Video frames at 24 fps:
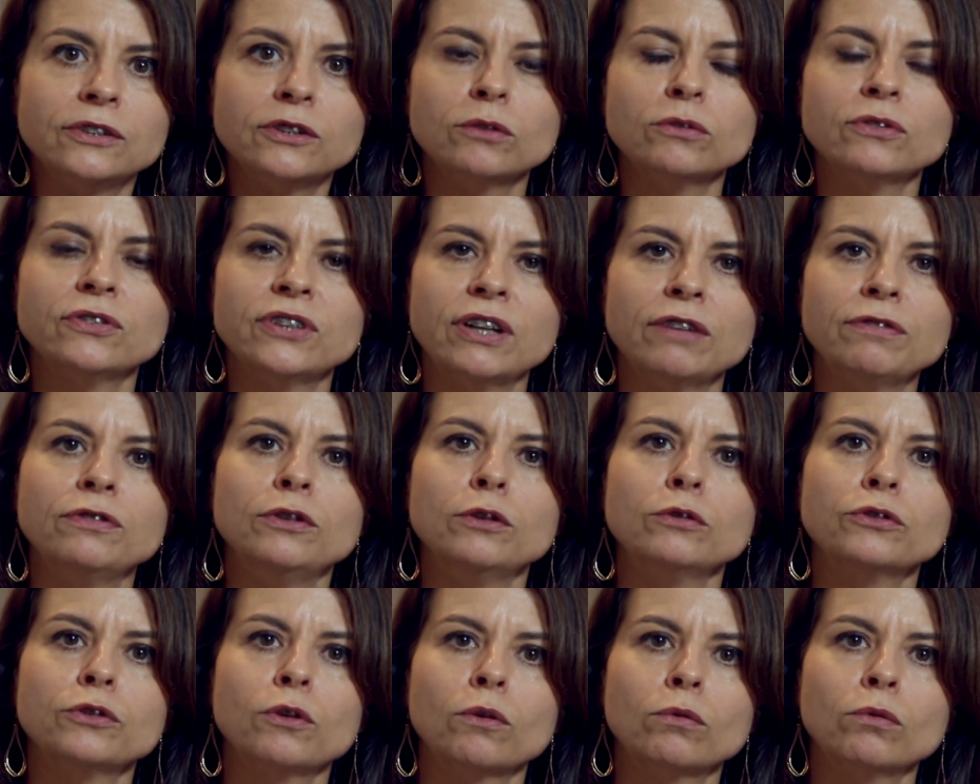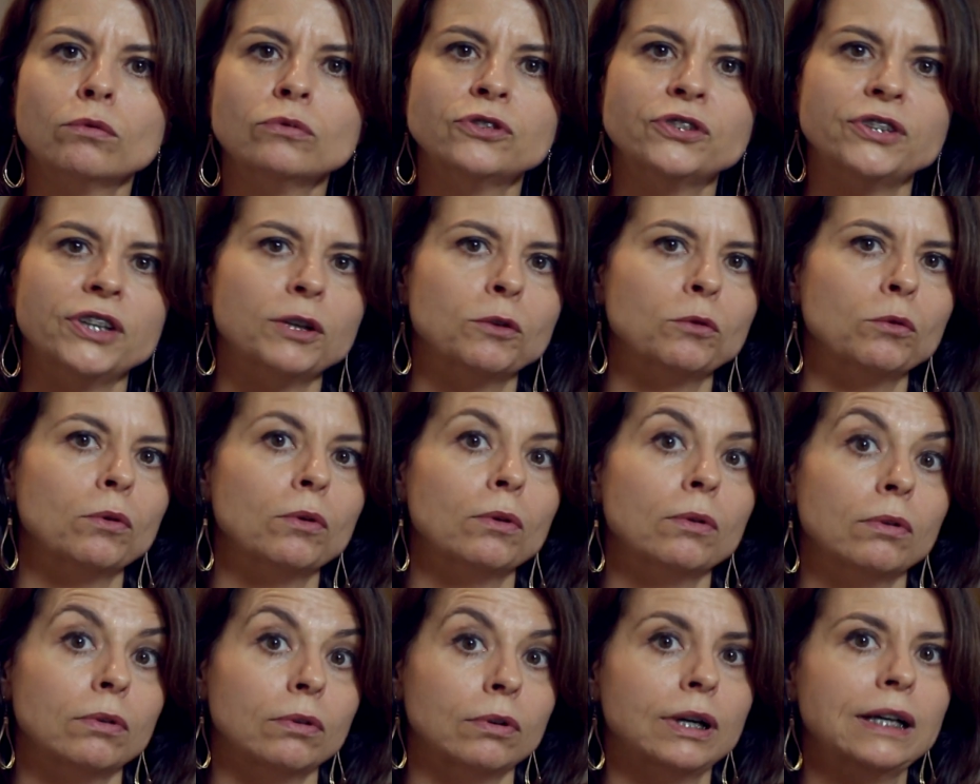São desafios que eu consigo
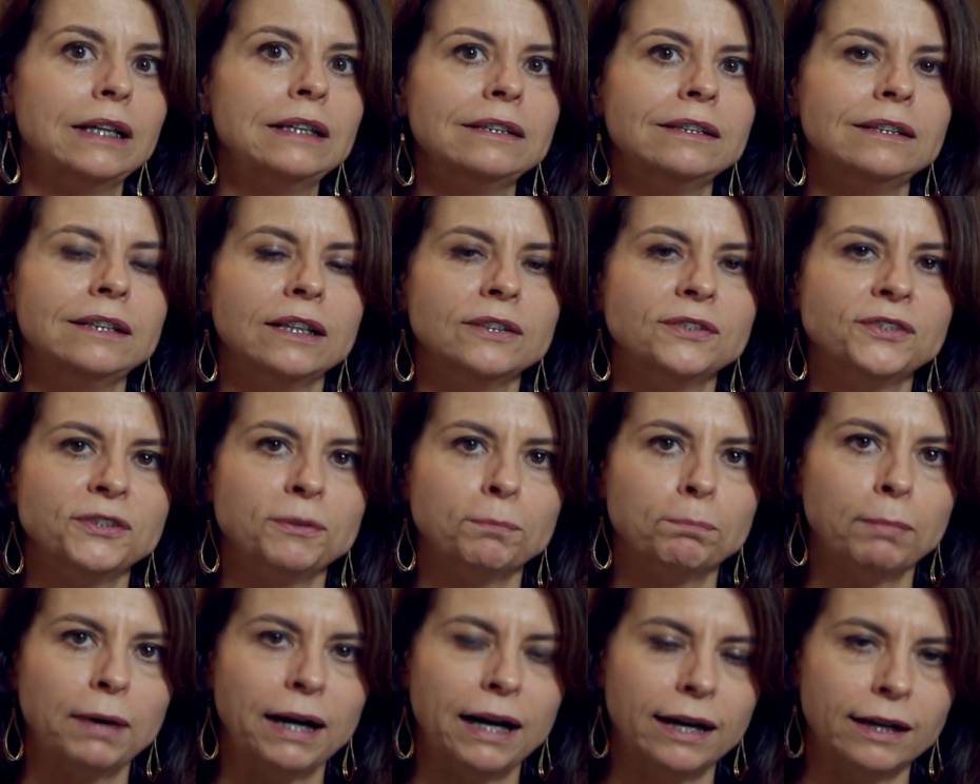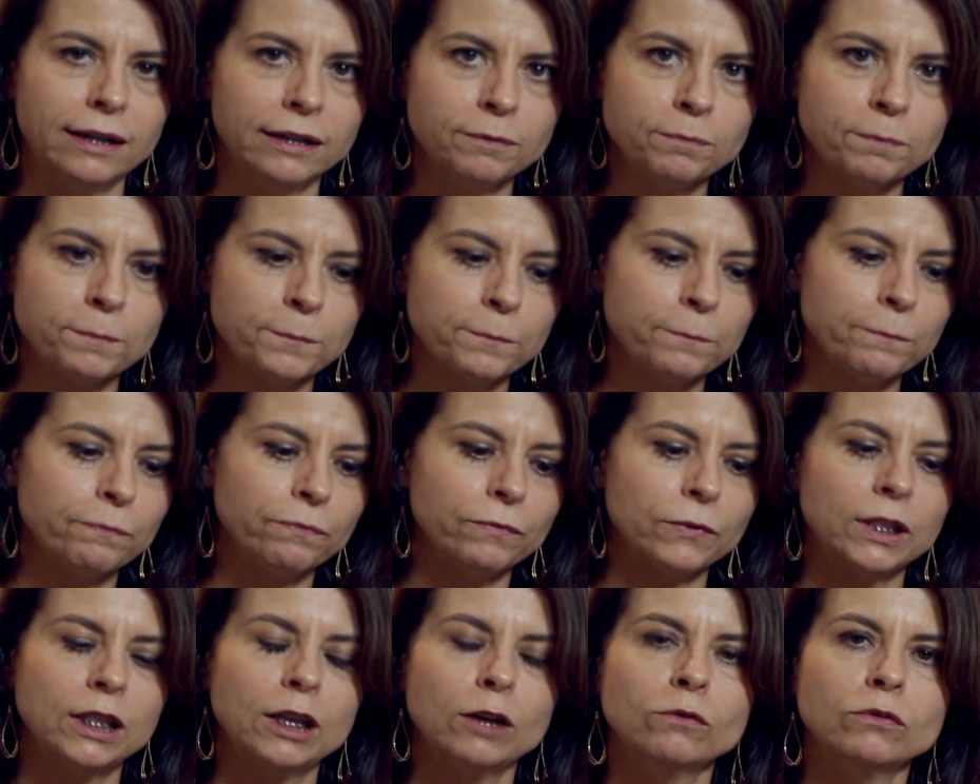antecipar,
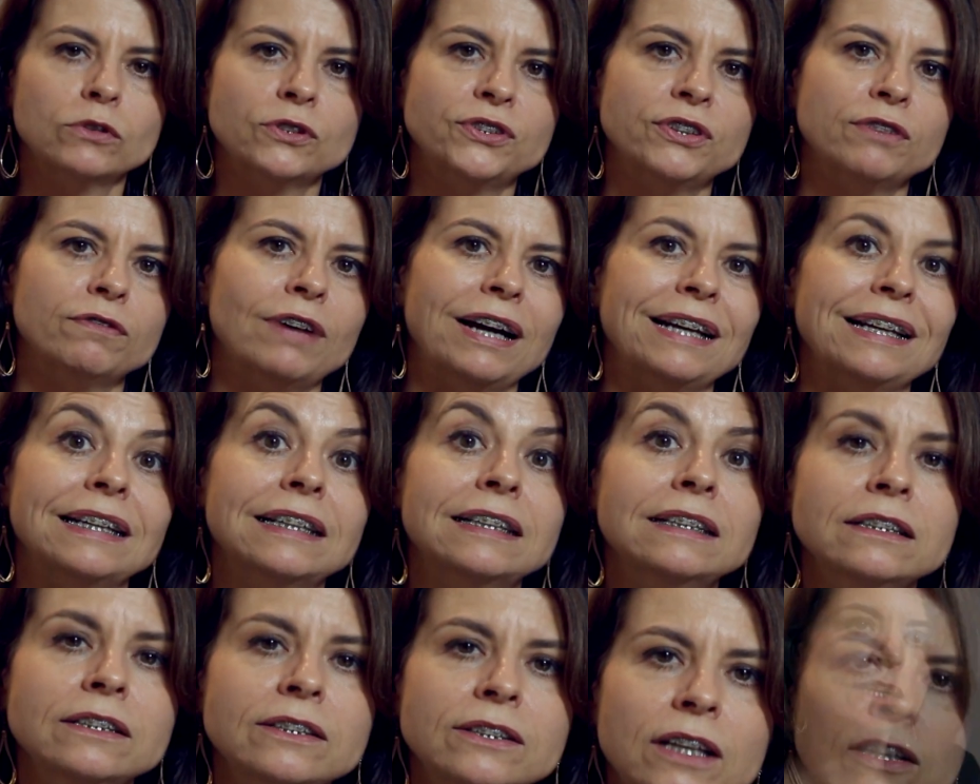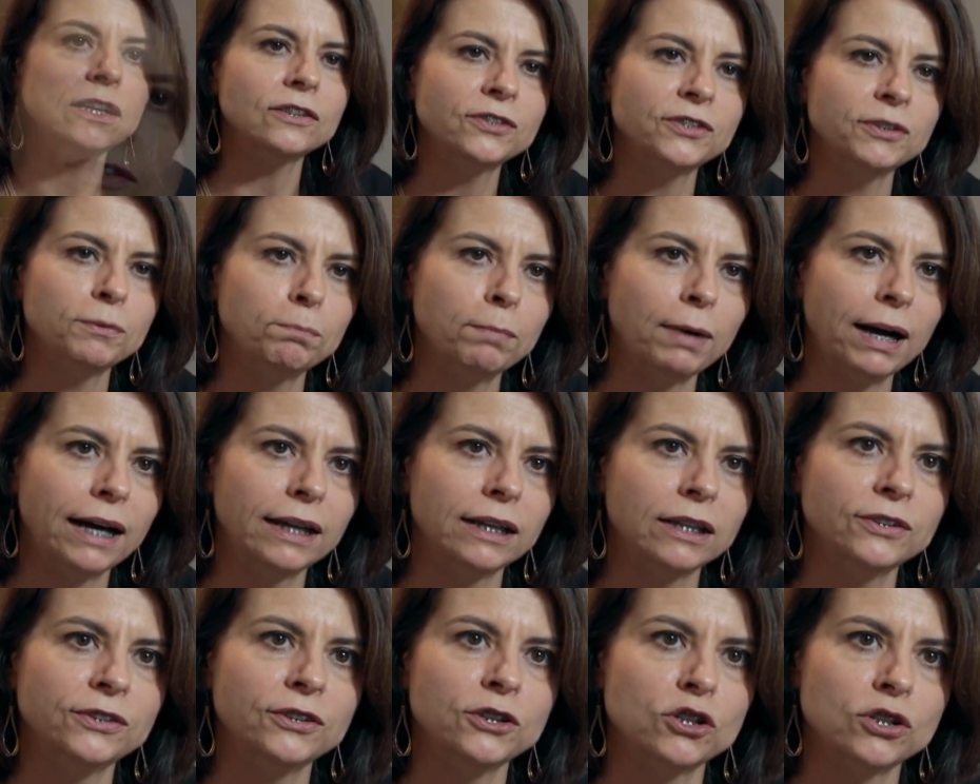então você vai antecipar
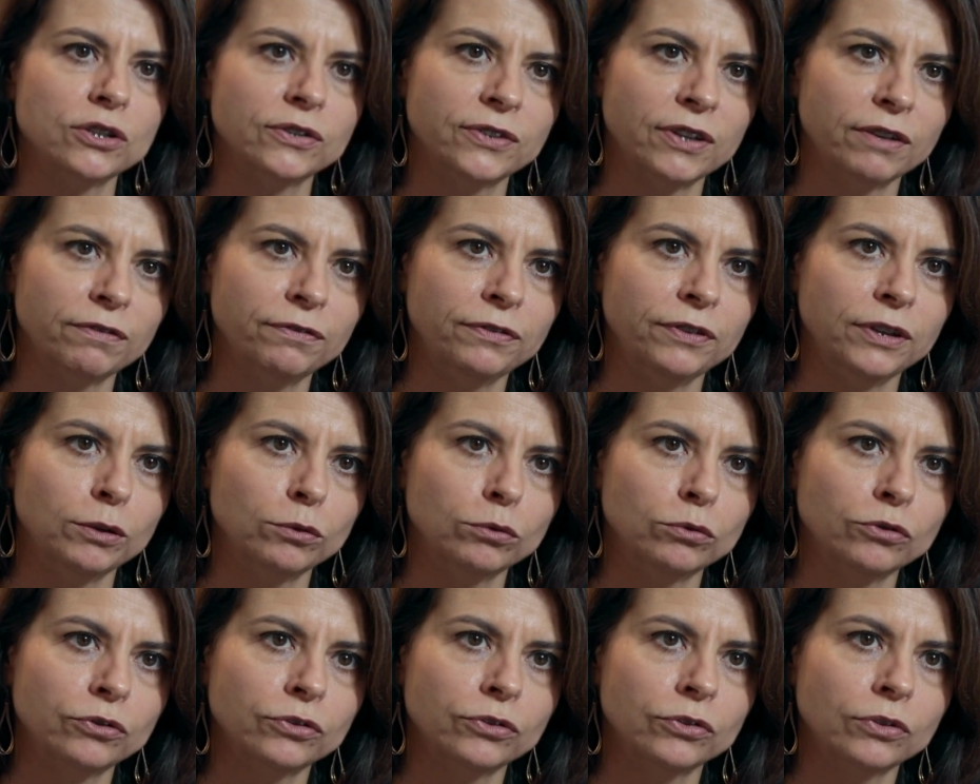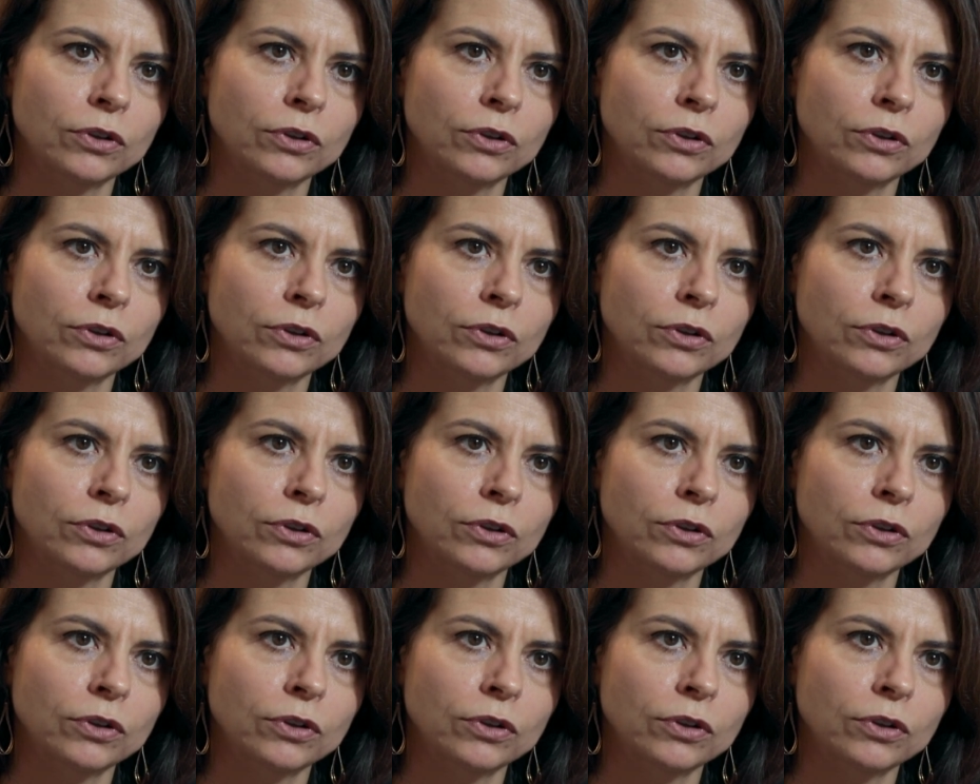esses desafios